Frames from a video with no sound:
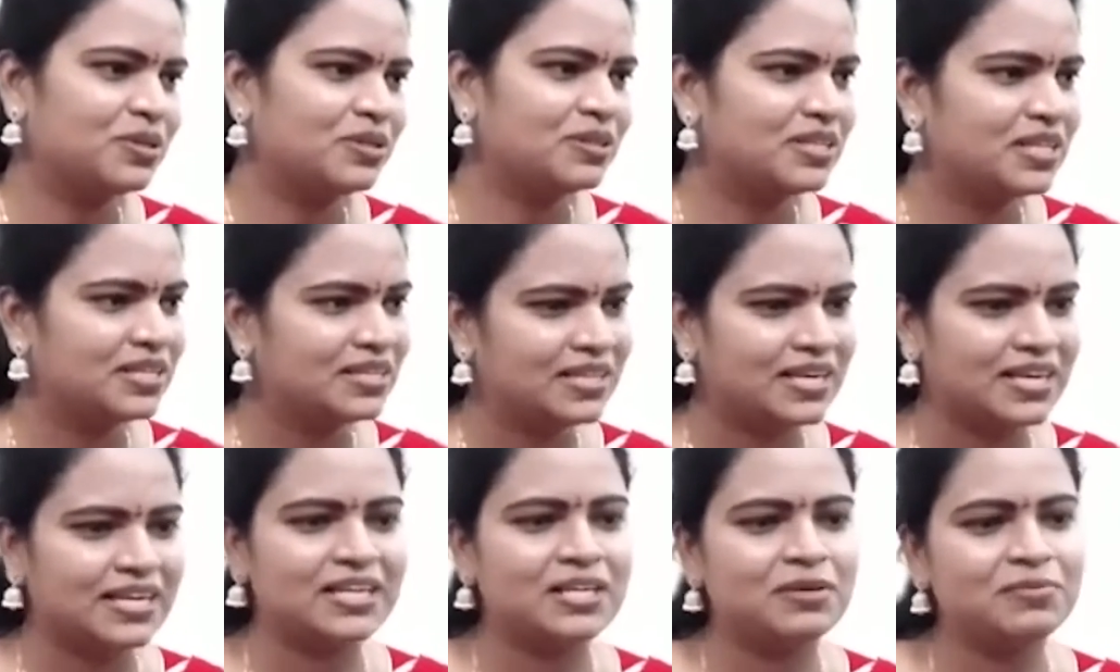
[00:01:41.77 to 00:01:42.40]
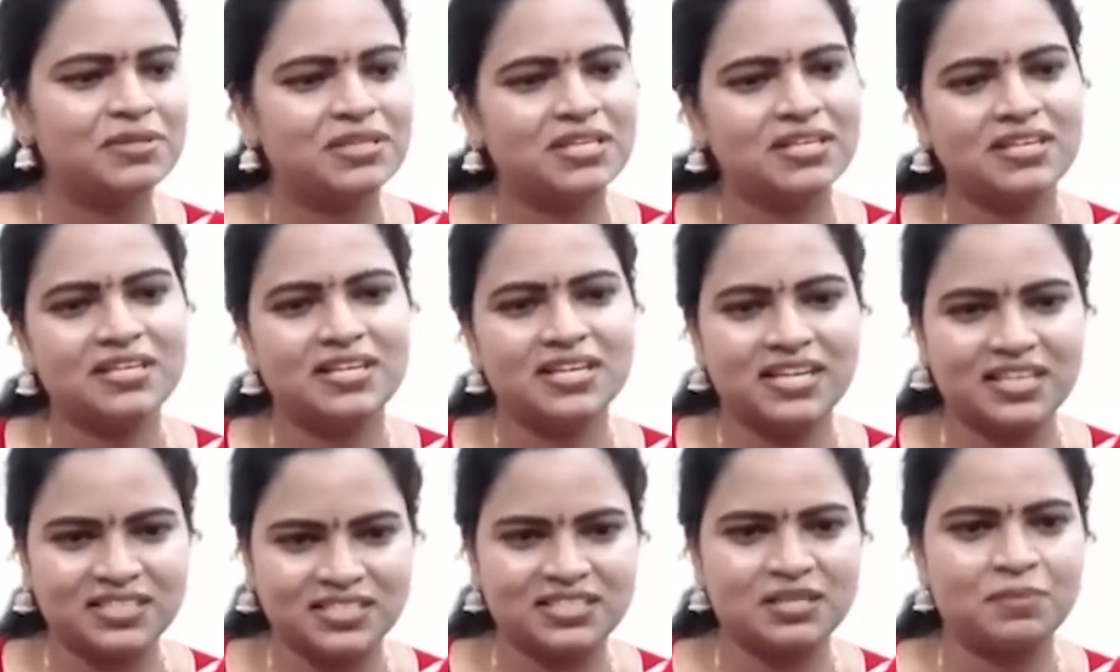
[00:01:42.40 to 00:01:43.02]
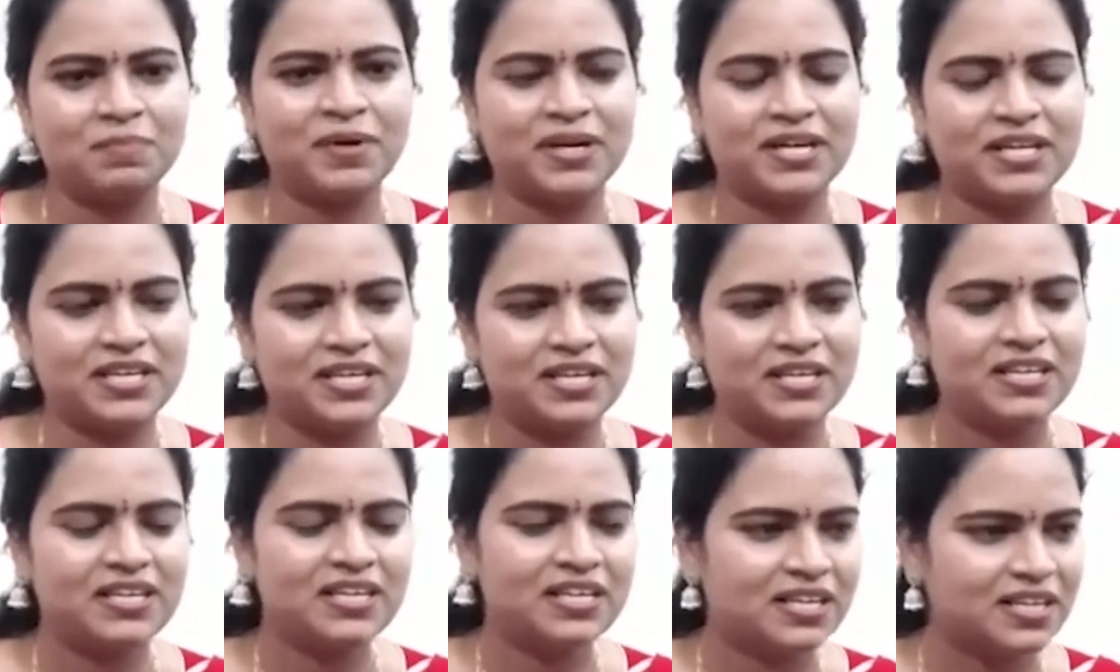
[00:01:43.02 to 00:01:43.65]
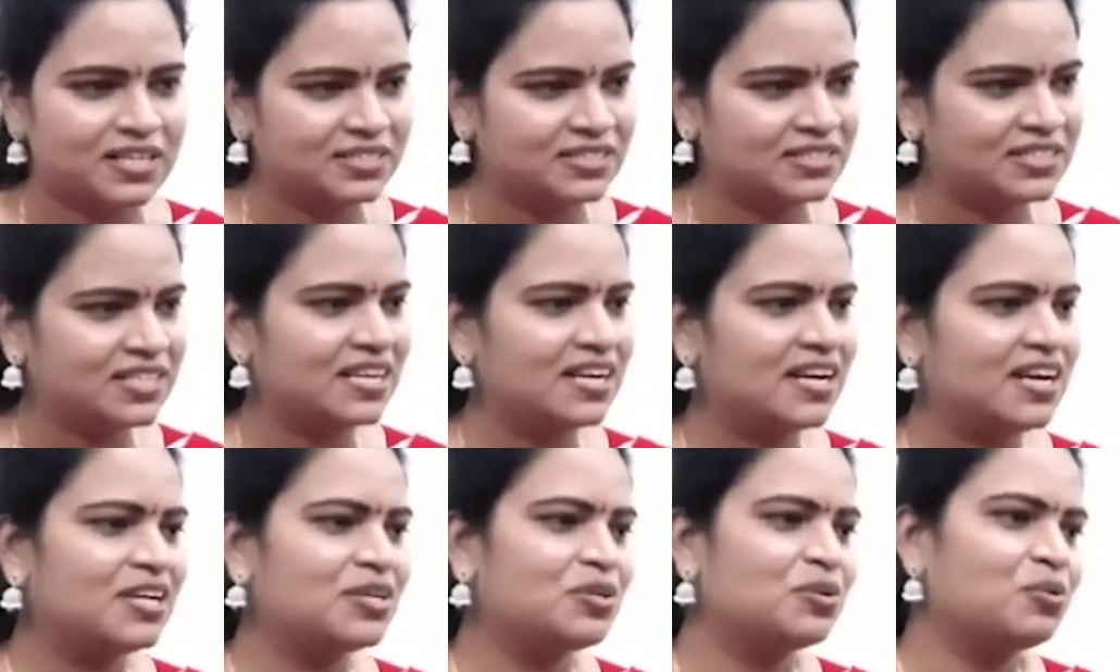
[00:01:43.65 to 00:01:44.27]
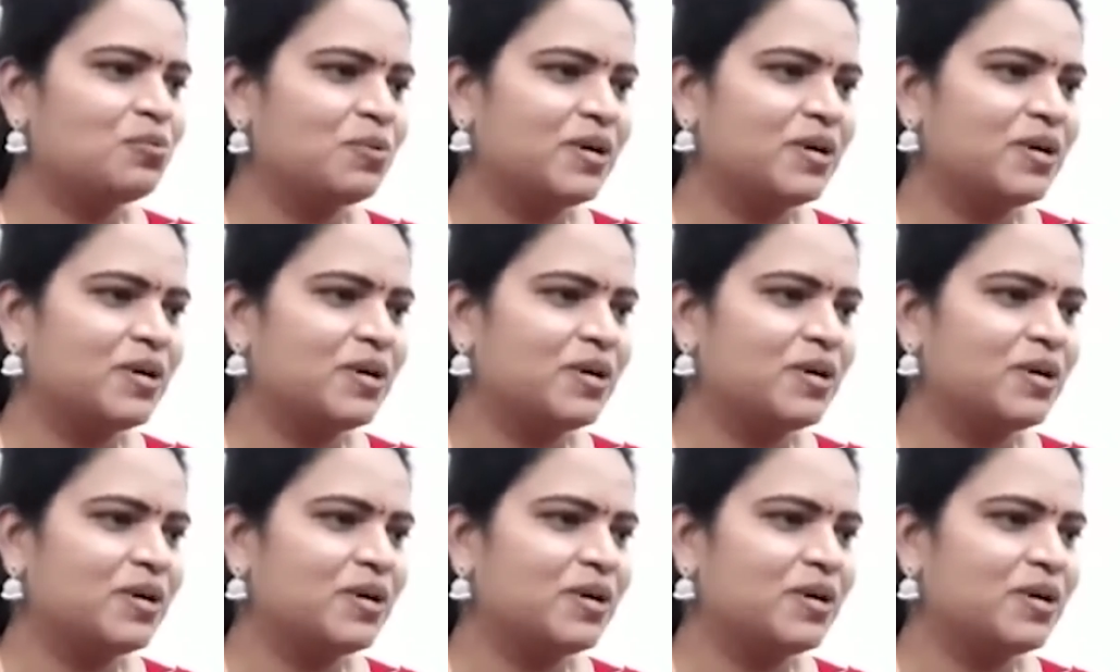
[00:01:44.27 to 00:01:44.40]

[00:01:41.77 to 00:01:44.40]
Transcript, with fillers: దాని తగిన విధంగా కష్టపడి ఖచ్చితంగా అటు